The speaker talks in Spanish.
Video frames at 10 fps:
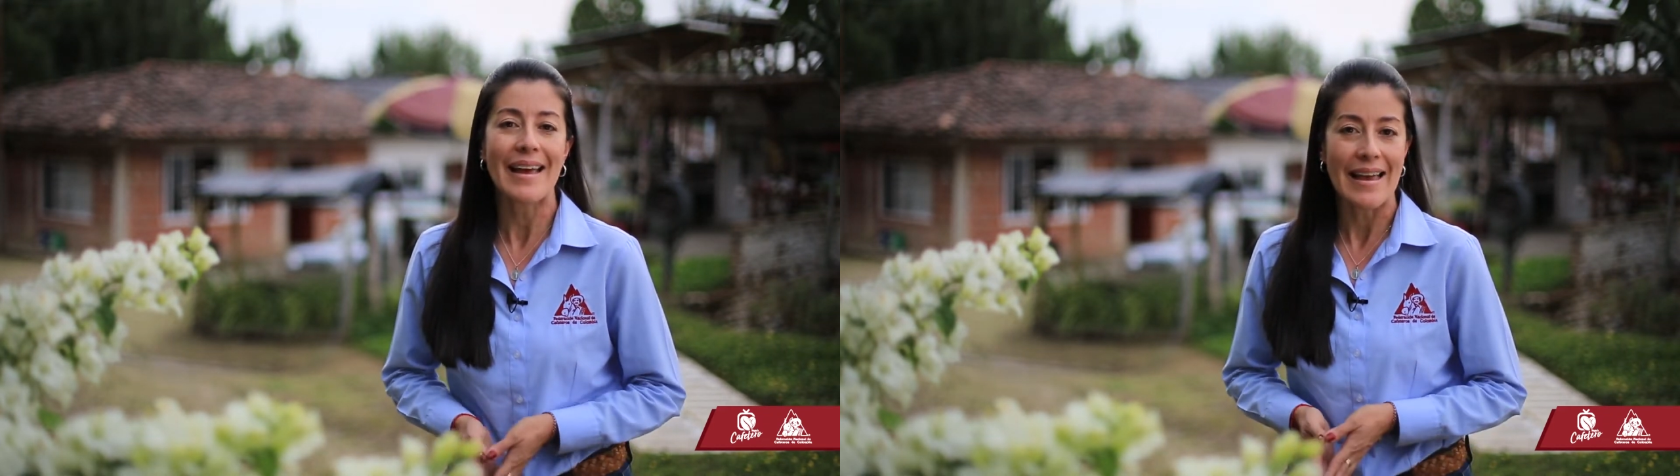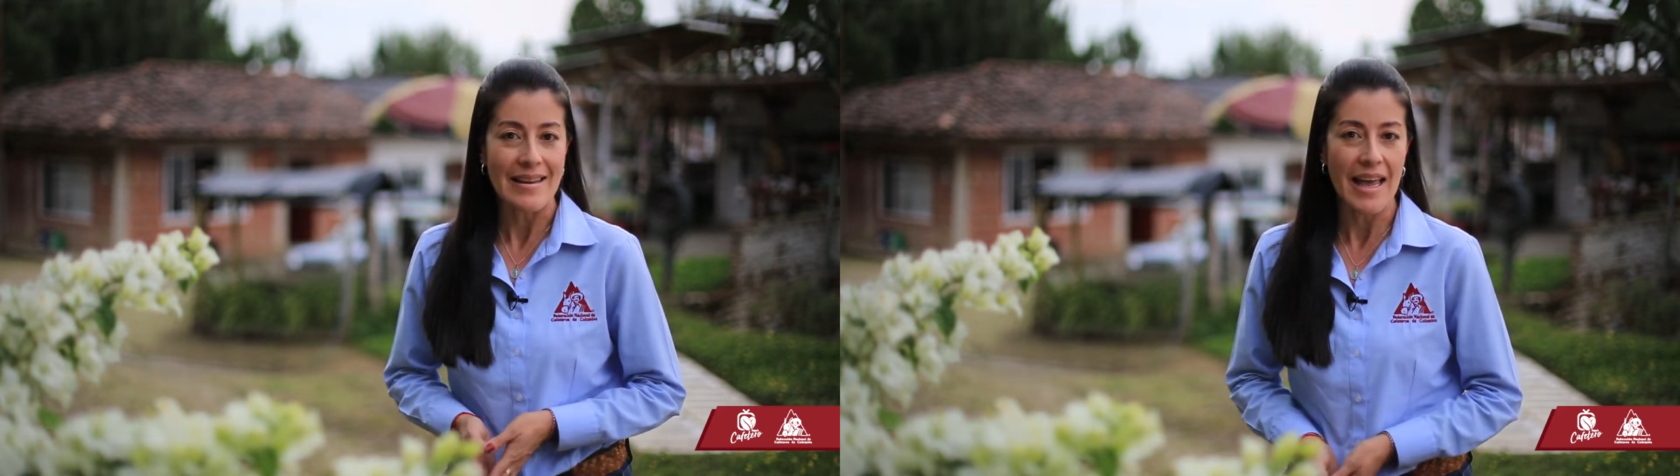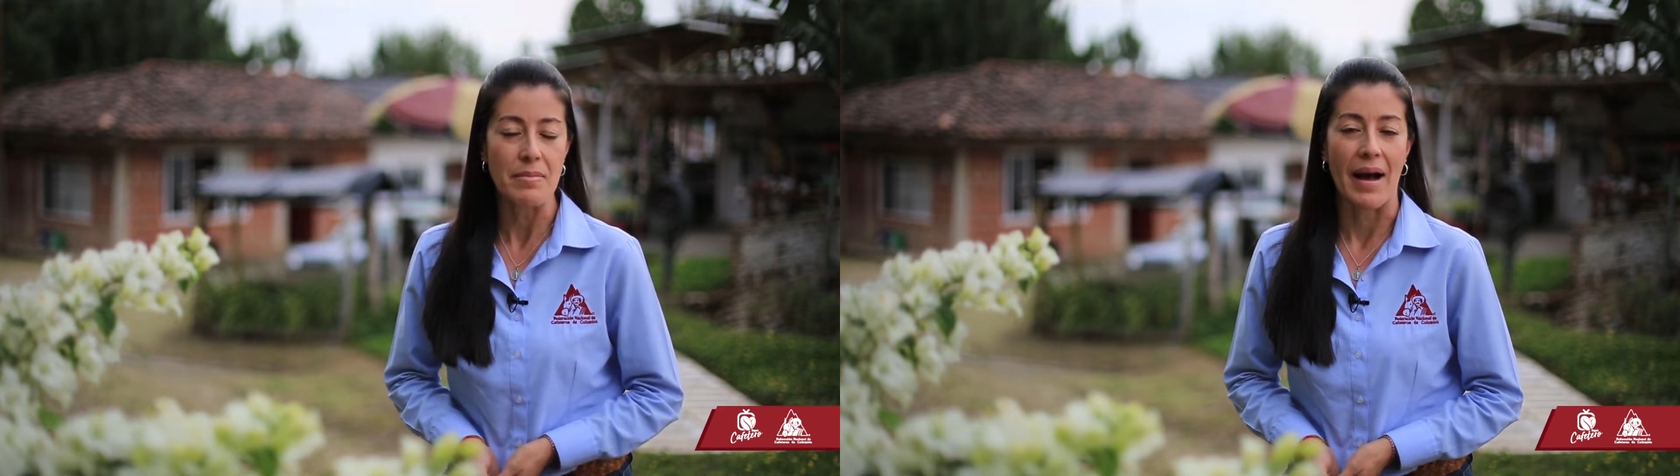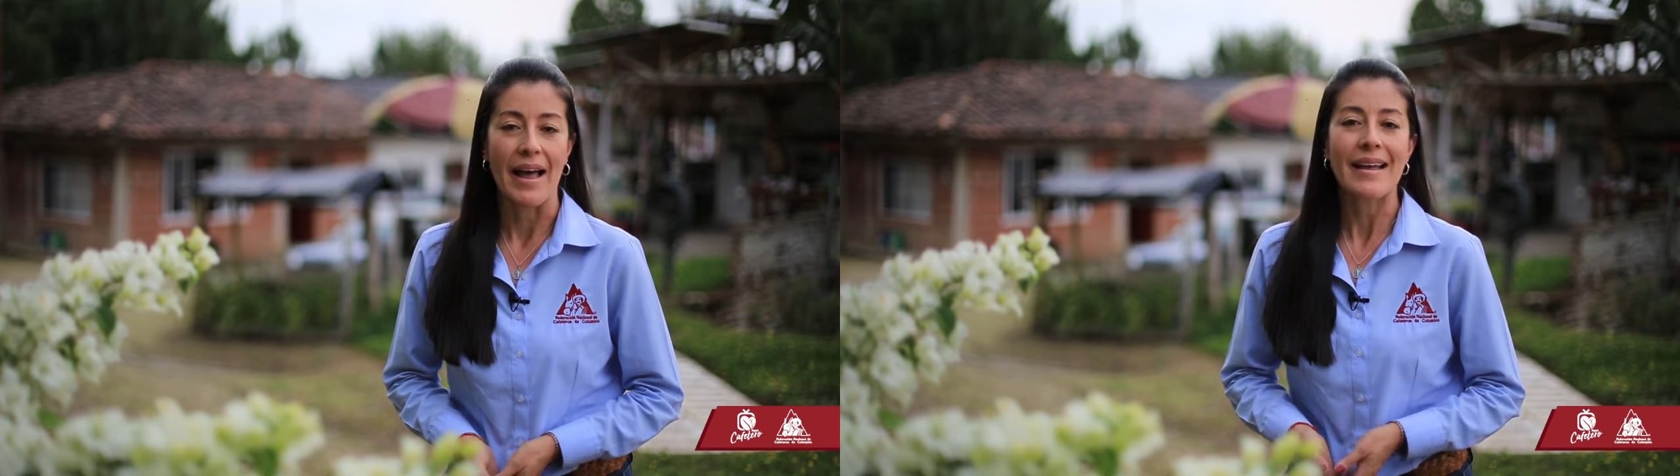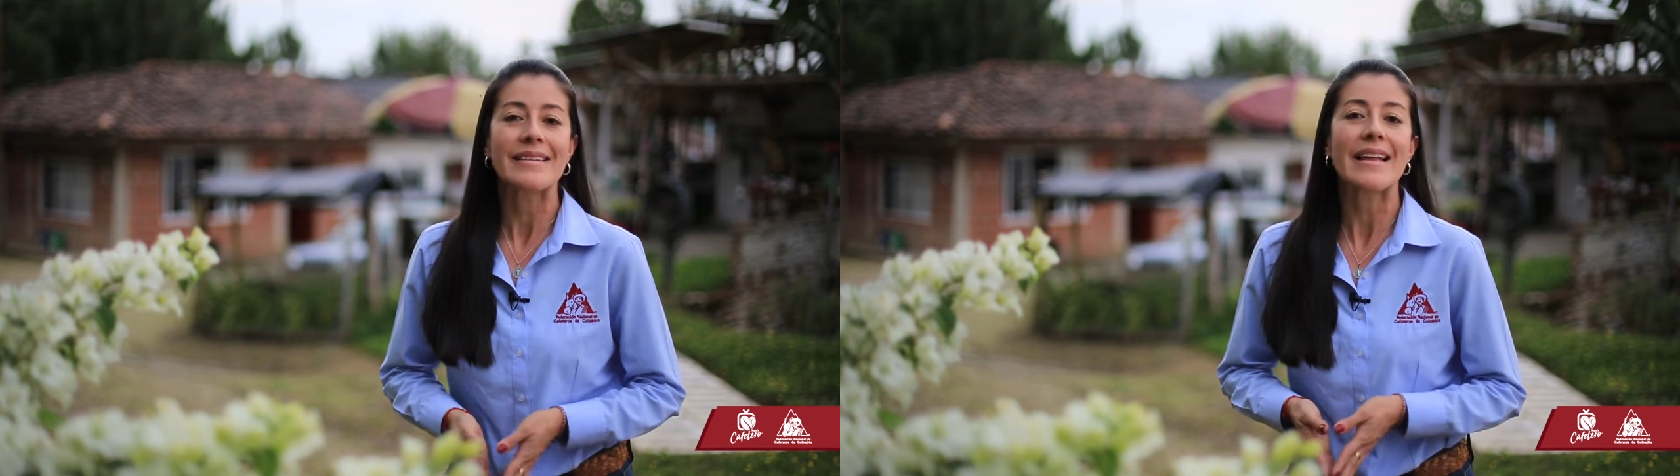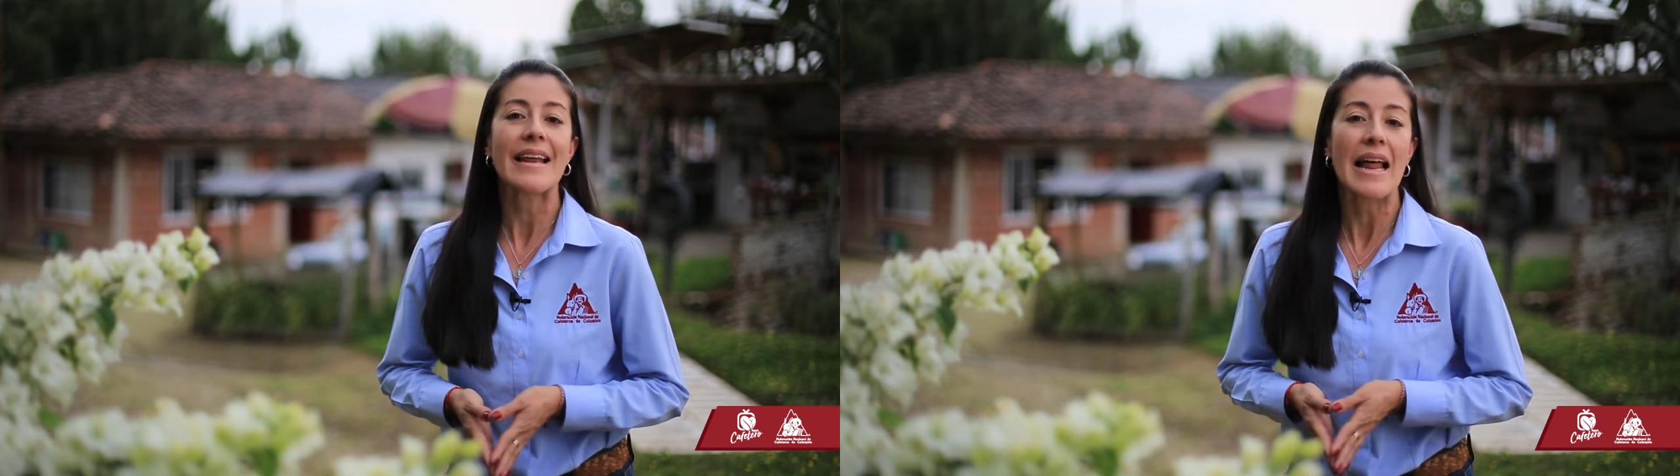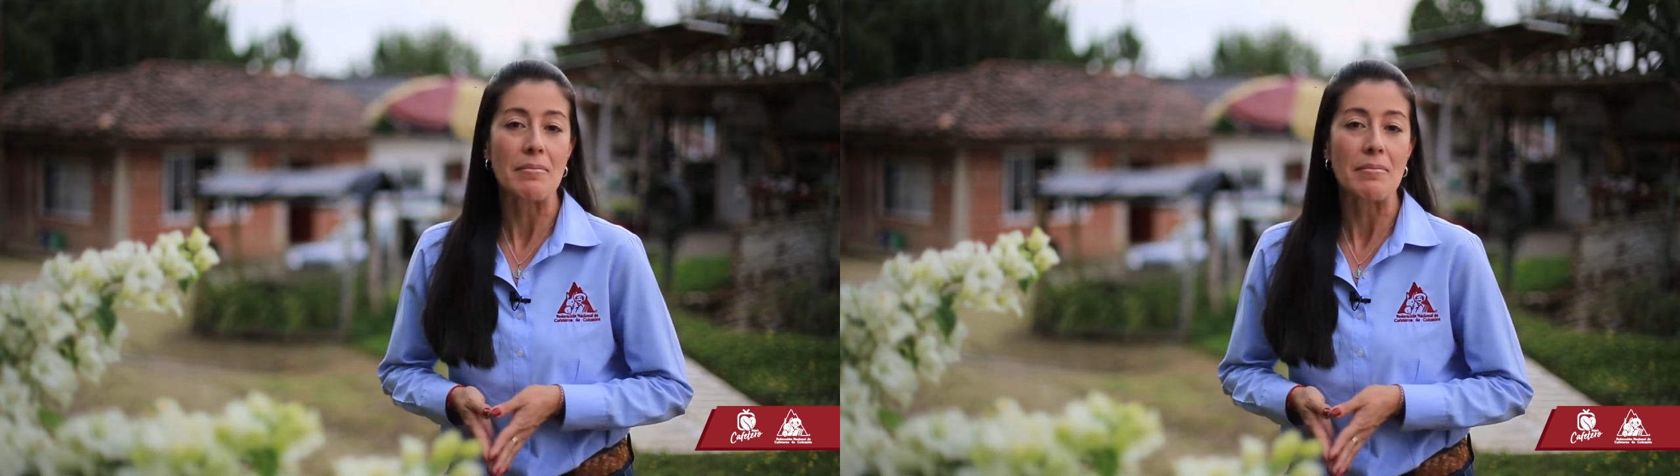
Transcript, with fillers: el lema de la